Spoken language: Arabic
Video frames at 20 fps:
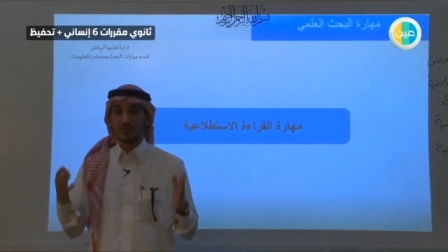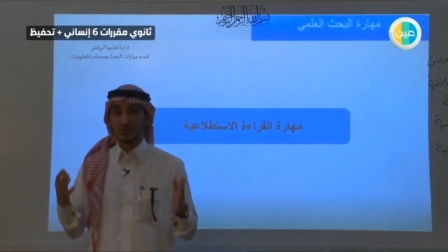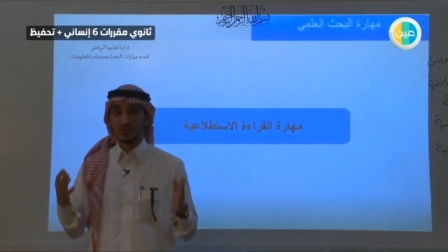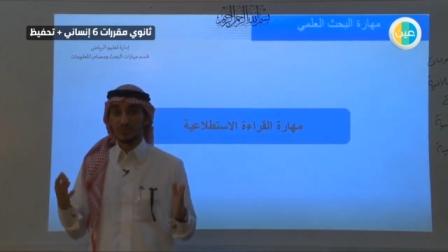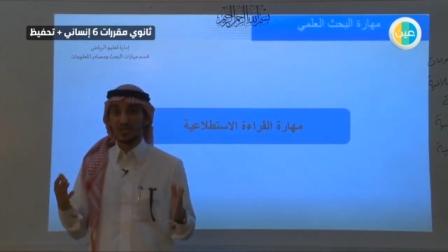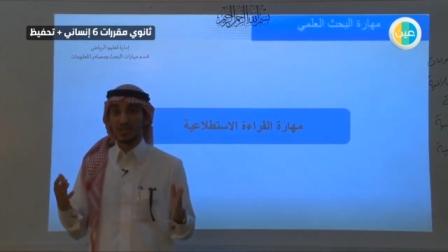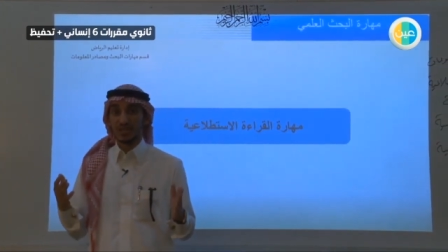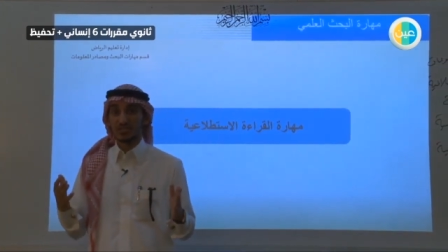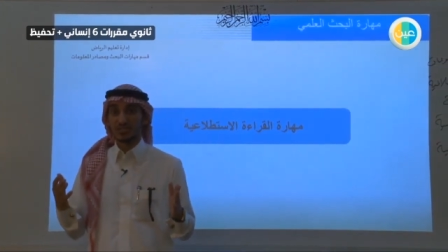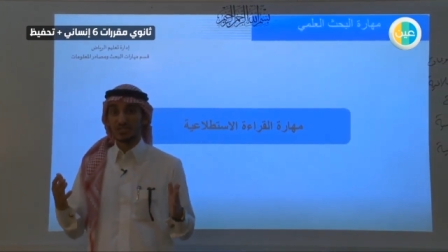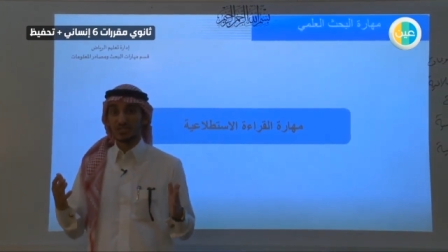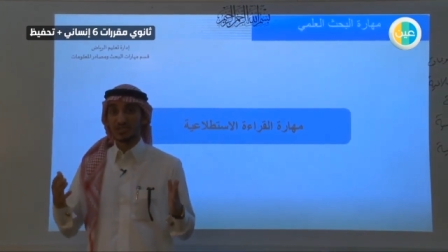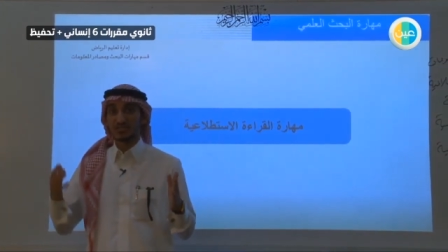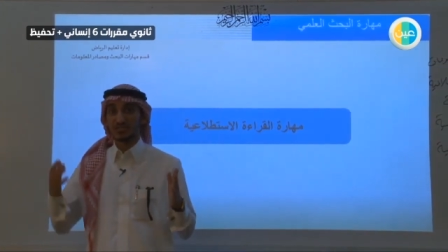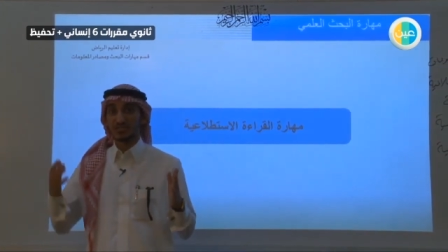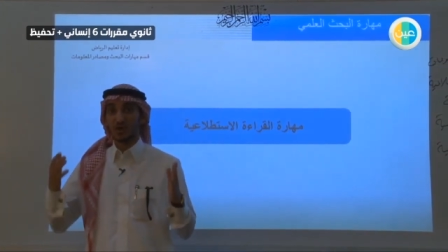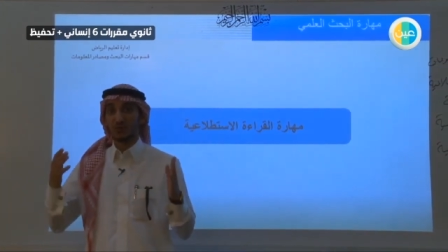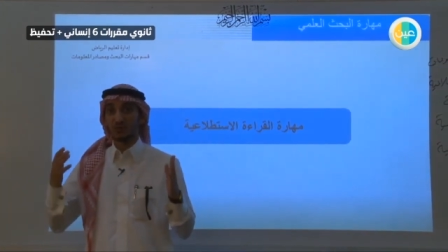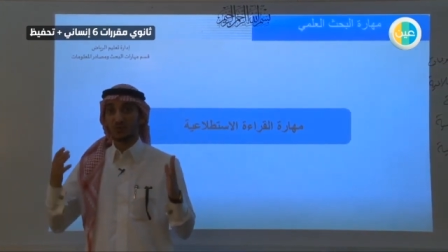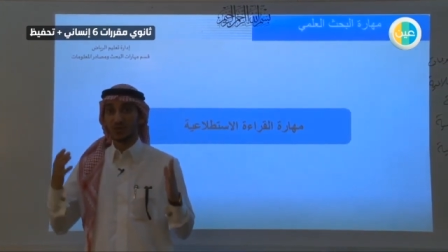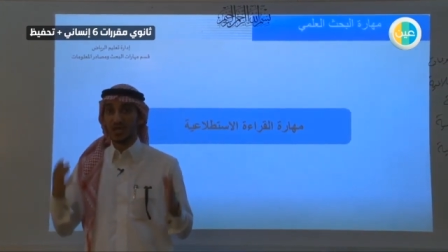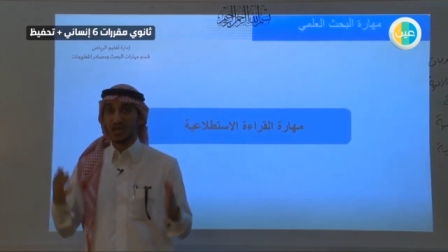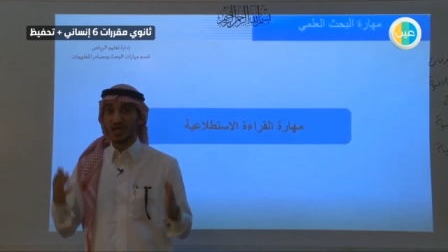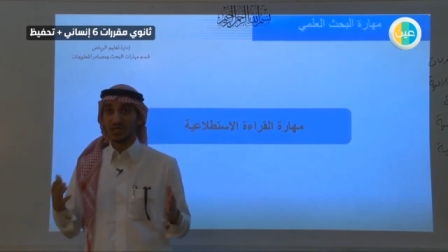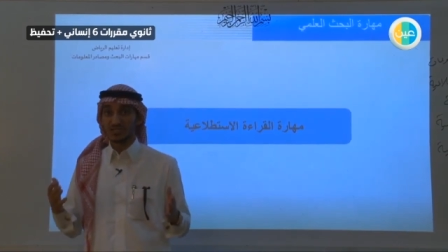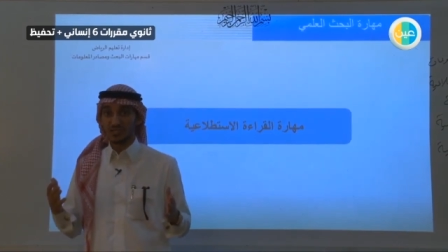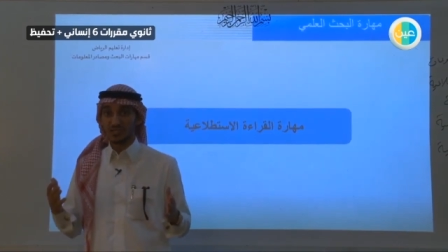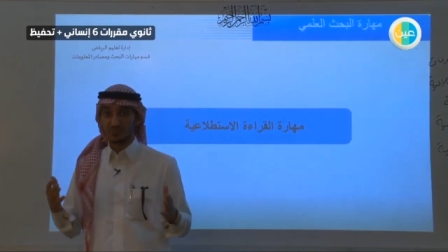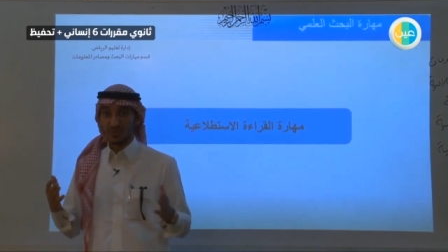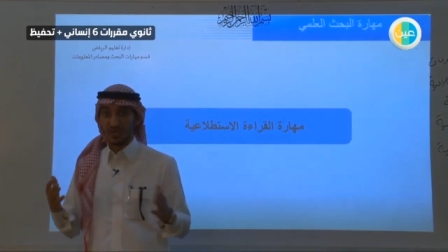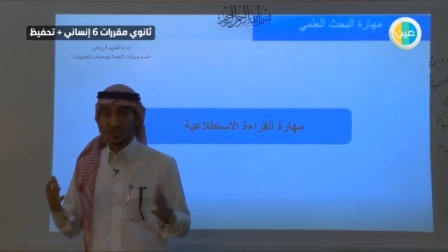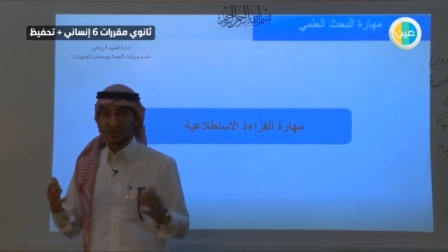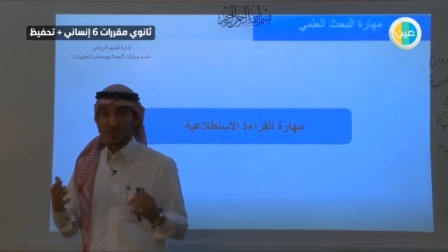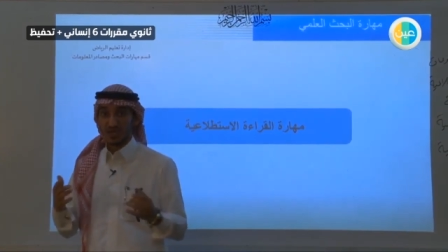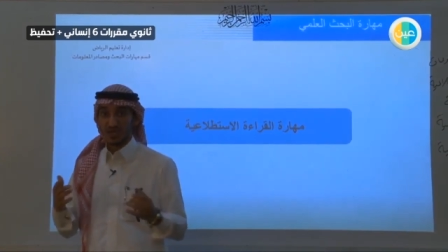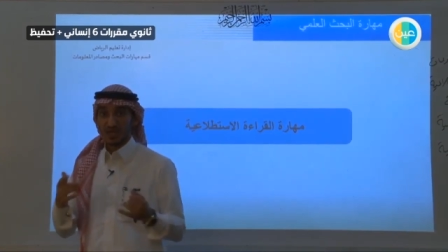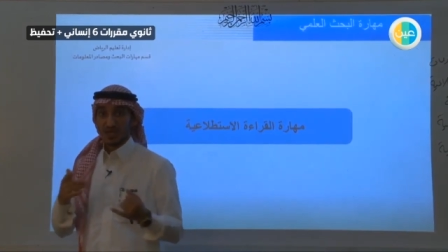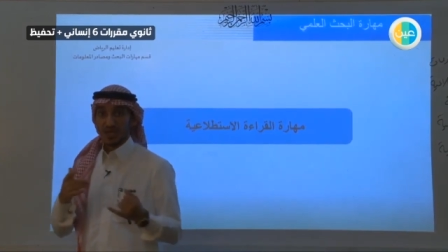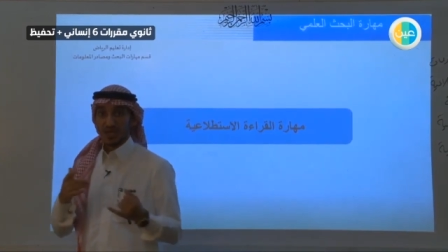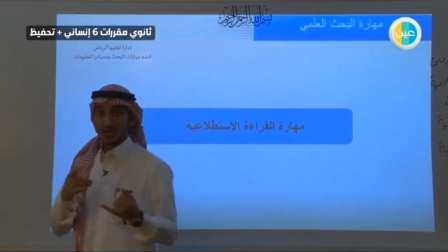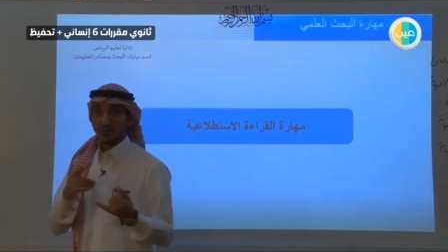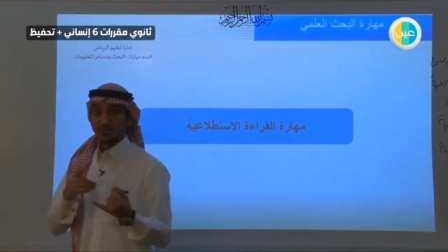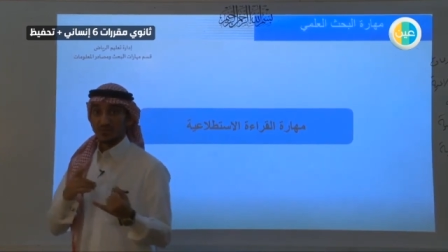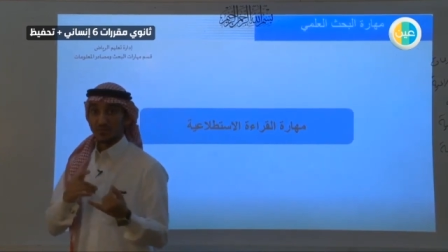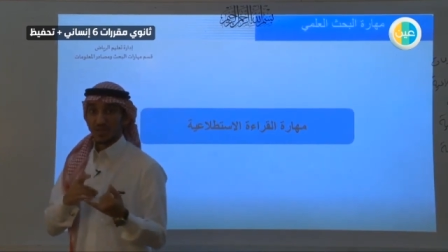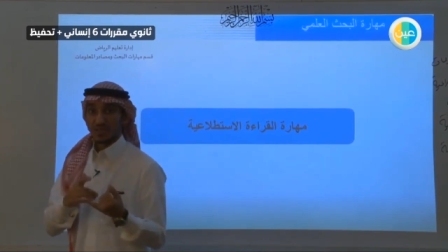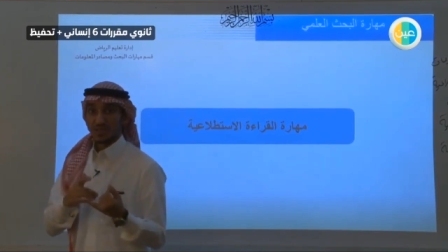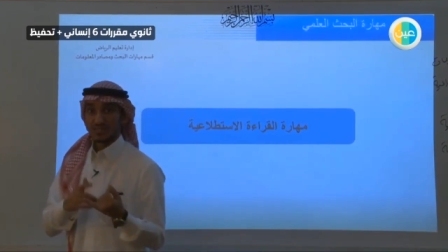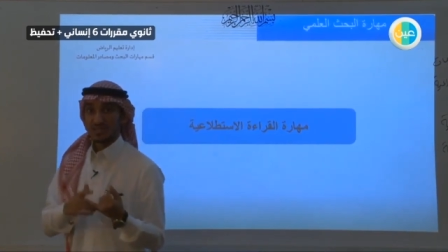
منهجيه او مناهج البحث اما